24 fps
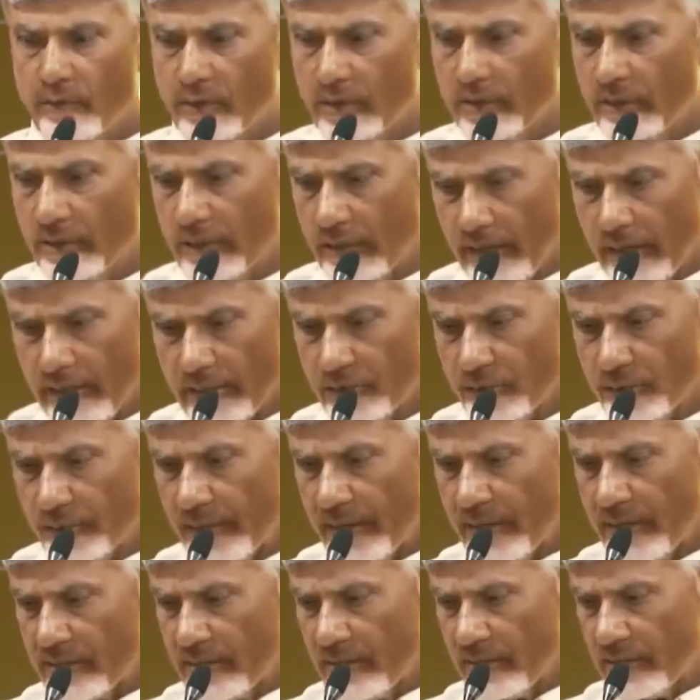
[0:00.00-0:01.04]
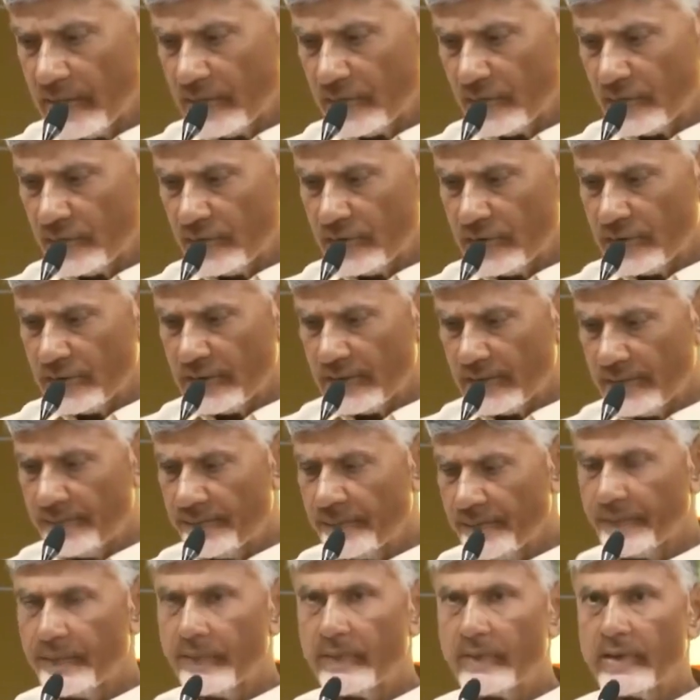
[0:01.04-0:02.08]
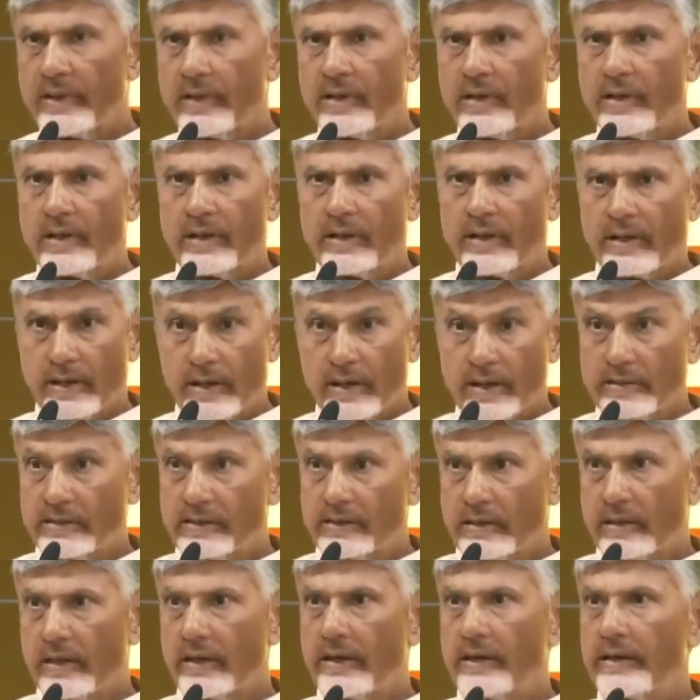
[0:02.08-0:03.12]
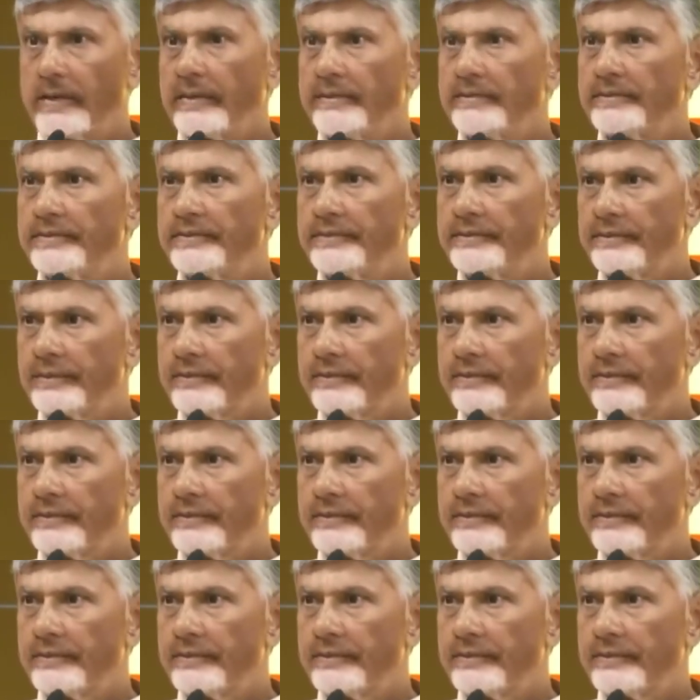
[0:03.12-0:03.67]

ఒక ట్రాన్స్పరెన్సీ తీసుకొచ్చాం రాజధాని